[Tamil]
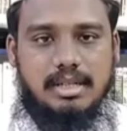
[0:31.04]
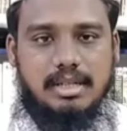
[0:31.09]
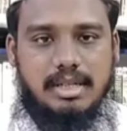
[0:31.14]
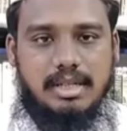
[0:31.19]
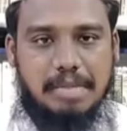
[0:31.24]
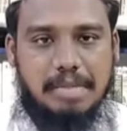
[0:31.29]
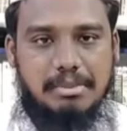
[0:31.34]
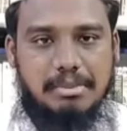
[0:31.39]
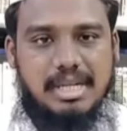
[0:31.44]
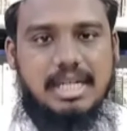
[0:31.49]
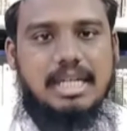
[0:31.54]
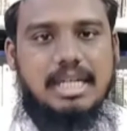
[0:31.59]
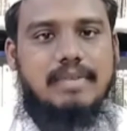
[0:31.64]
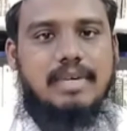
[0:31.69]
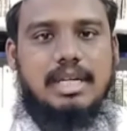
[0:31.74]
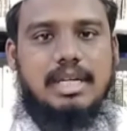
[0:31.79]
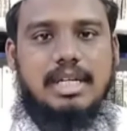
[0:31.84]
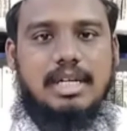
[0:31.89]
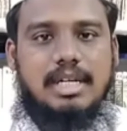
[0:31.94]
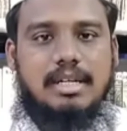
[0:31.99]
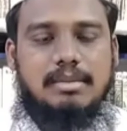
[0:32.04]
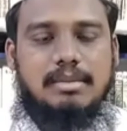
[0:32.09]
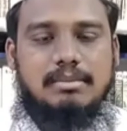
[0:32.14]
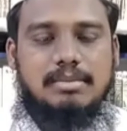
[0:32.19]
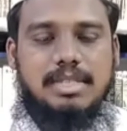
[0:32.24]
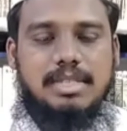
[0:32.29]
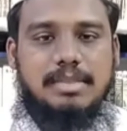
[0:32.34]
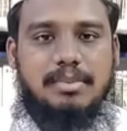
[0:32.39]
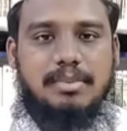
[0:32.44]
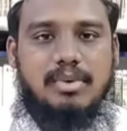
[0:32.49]
நண்பர்கள் வட்டாரம்
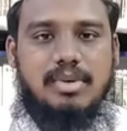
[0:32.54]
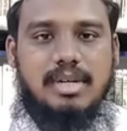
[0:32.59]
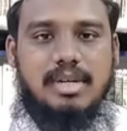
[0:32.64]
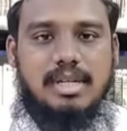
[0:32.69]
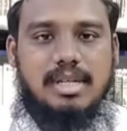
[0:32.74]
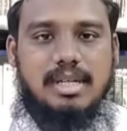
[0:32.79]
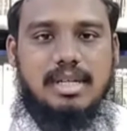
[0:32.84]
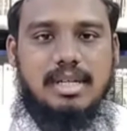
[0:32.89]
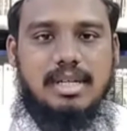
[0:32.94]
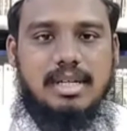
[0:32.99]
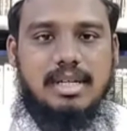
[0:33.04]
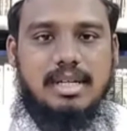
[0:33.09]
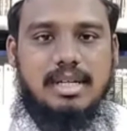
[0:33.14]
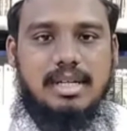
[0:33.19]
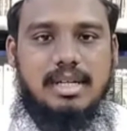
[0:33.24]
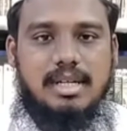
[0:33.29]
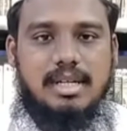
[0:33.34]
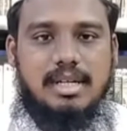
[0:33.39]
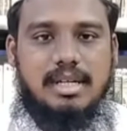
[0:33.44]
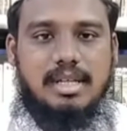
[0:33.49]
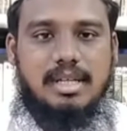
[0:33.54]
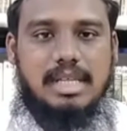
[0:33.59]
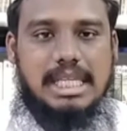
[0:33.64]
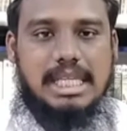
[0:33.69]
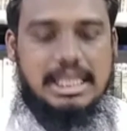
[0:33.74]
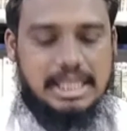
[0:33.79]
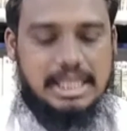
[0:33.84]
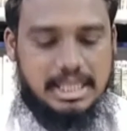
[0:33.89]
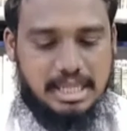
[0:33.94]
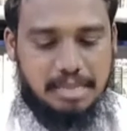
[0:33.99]
இது போன்று
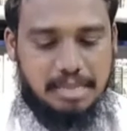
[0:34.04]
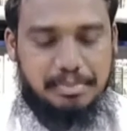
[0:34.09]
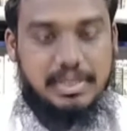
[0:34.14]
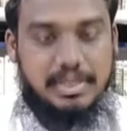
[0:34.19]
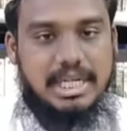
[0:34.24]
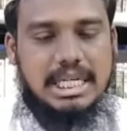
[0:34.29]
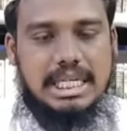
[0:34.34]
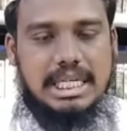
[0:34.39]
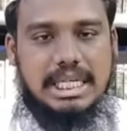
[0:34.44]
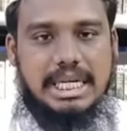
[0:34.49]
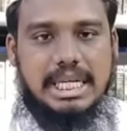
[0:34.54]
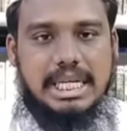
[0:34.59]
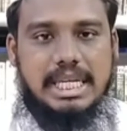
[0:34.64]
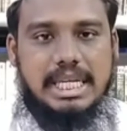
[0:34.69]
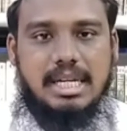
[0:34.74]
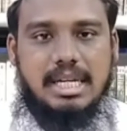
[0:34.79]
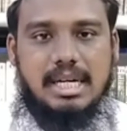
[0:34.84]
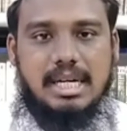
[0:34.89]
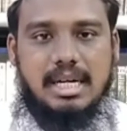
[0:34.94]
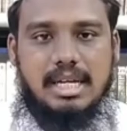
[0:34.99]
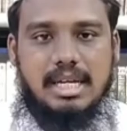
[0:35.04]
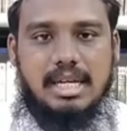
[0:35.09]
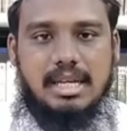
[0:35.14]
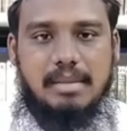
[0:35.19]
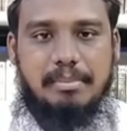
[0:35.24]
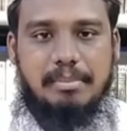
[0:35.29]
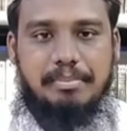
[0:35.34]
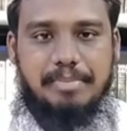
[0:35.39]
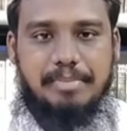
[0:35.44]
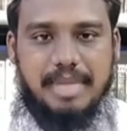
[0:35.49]
இந்த நட்புகளுக்கு இடையிலான
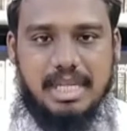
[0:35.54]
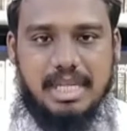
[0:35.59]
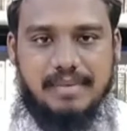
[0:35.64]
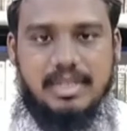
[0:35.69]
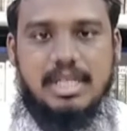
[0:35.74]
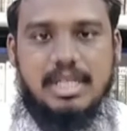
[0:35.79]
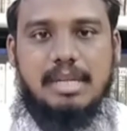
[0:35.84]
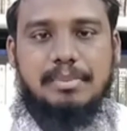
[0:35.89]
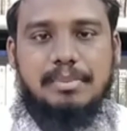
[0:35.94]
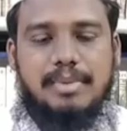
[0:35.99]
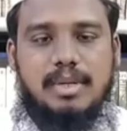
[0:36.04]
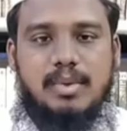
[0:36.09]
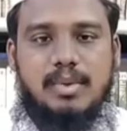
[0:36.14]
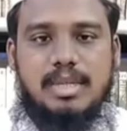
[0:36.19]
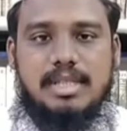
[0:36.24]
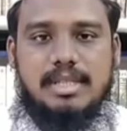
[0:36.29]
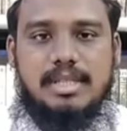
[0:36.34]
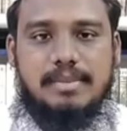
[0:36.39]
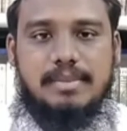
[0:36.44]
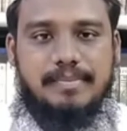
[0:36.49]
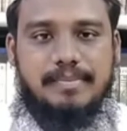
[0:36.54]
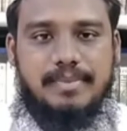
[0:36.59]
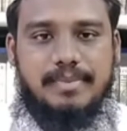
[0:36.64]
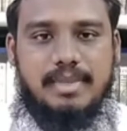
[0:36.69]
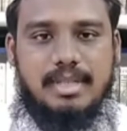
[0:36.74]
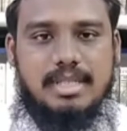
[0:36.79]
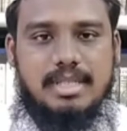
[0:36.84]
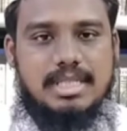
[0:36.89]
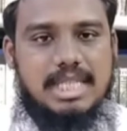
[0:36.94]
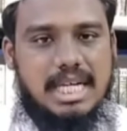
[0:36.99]
பிரிவு ஏற்படுவது
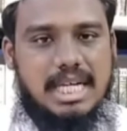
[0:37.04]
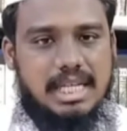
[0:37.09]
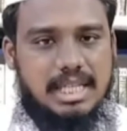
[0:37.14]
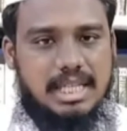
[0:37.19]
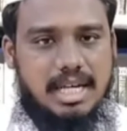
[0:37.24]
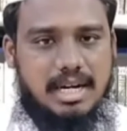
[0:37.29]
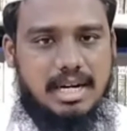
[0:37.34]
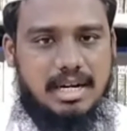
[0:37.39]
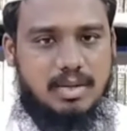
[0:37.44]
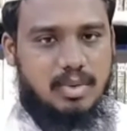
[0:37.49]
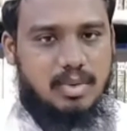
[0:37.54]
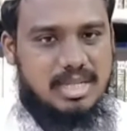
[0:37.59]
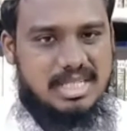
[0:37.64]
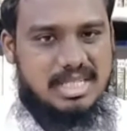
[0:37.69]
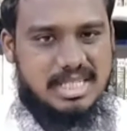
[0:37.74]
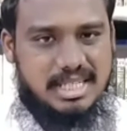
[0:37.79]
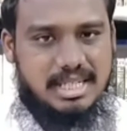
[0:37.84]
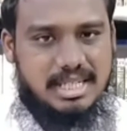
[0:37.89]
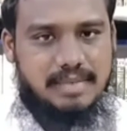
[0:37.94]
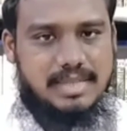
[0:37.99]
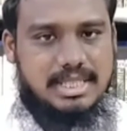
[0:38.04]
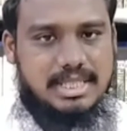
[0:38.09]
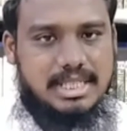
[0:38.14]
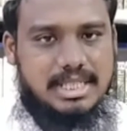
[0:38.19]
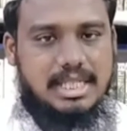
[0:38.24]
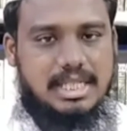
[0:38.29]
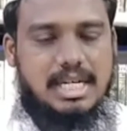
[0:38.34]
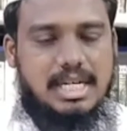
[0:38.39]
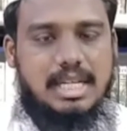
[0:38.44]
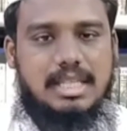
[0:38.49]
சாதாரண ஒரு சின்ன
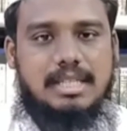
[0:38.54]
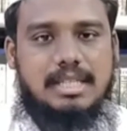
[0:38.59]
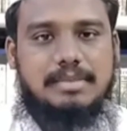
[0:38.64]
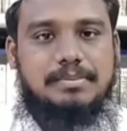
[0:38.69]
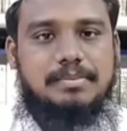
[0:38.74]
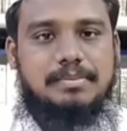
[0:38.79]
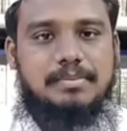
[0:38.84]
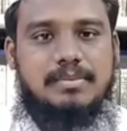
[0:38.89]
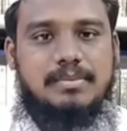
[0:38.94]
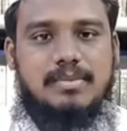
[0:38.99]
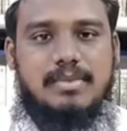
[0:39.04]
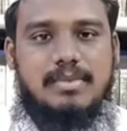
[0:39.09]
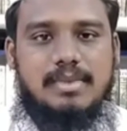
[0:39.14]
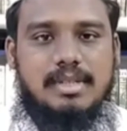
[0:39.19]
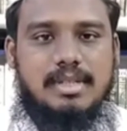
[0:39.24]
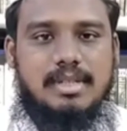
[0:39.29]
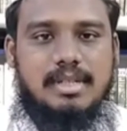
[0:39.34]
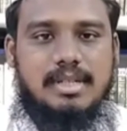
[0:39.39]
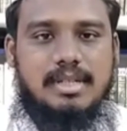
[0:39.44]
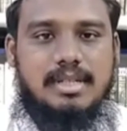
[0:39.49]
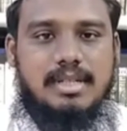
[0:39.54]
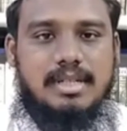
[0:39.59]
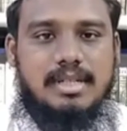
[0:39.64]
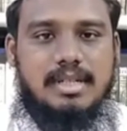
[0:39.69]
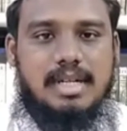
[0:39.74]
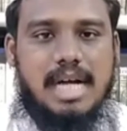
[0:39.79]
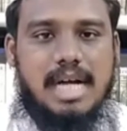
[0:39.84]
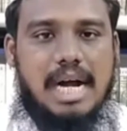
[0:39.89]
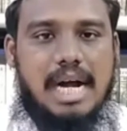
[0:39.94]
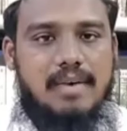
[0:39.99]
விஷயத்தினால தான்
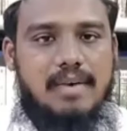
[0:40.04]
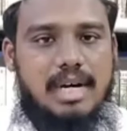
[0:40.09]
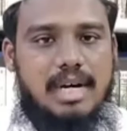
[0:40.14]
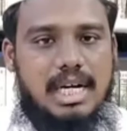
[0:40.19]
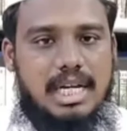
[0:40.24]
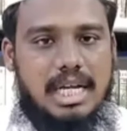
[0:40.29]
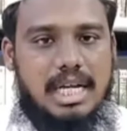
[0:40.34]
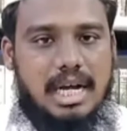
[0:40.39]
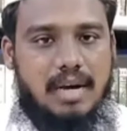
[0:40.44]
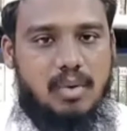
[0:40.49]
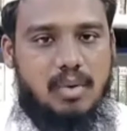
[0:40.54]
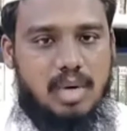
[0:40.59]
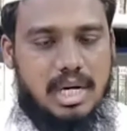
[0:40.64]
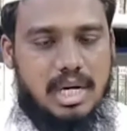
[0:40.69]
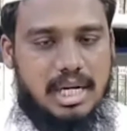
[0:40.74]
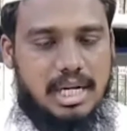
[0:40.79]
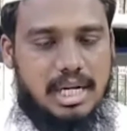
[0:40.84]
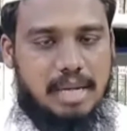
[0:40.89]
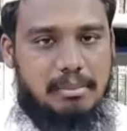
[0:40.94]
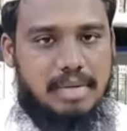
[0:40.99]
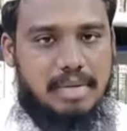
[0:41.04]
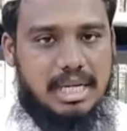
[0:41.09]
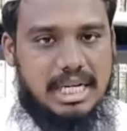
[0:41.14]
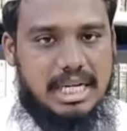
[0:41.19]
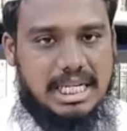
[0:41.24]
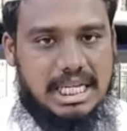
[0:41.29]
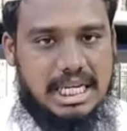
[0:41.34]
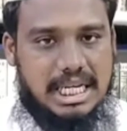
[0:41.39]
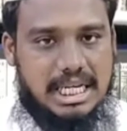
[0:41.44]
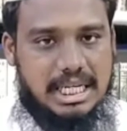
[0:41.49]
அவங்க அவங்க நம்மளை
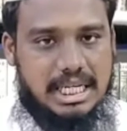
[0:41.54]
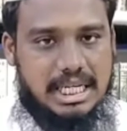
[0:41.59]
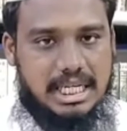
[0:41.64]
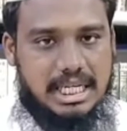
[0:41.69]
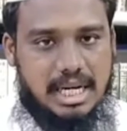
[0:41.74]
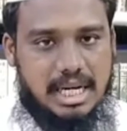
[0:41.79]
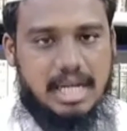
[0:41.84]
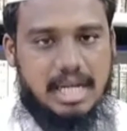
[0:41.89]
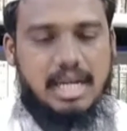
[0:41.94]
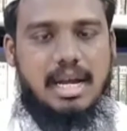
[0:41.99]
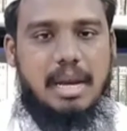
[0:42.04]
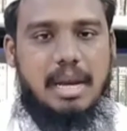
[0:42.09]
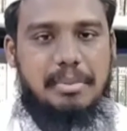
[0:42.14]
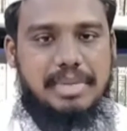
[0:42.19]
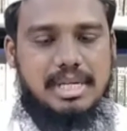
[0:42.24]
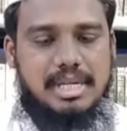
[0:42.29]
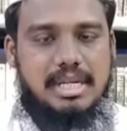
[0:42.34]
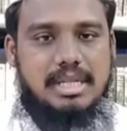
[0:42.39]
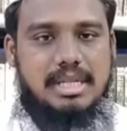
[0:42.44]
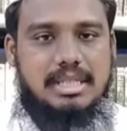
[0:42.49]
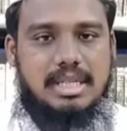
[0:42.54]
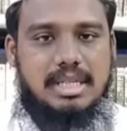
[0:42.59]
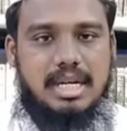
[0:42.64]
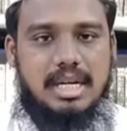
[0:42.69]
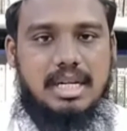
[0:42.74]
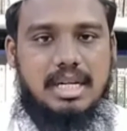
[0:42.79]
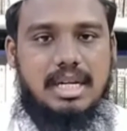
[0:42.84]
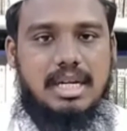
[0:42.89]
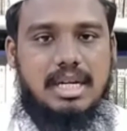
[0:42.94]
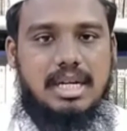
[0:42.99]
நிராகரிக்கிறாங்க
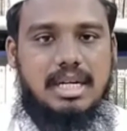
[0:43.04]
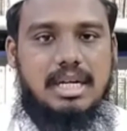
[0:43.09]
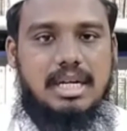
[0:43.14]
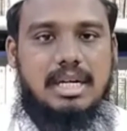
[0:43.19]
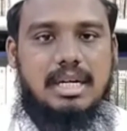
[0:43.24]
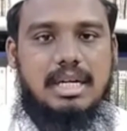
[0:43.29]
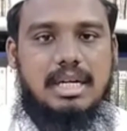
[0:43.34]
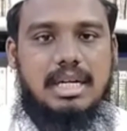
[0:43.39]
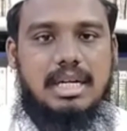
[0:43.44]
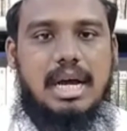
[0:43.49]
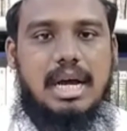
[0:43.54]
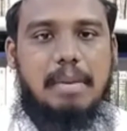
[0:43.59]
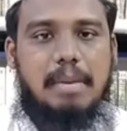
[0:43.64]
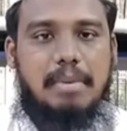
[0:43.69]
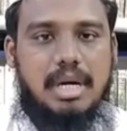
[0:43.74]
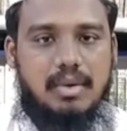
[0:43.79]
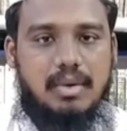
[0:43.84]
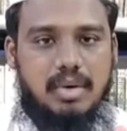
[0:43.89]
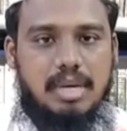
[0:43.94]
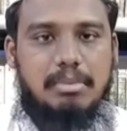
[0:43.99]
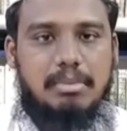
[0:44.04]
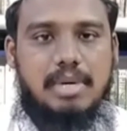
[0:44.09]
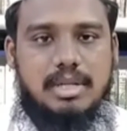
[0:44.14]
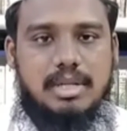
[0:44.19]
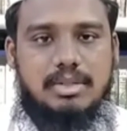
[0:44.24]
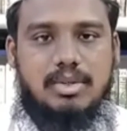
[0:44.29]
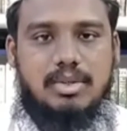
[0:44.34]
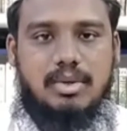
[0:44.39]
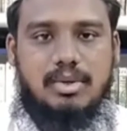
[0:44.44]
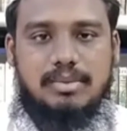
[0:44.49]
அப்படின்றதுனால நாம் அவங்கள
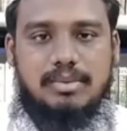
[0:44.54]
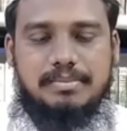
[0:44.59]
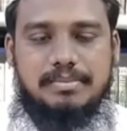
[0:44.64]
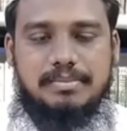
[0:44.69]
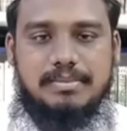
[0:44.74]
மறுத்துடுறோம்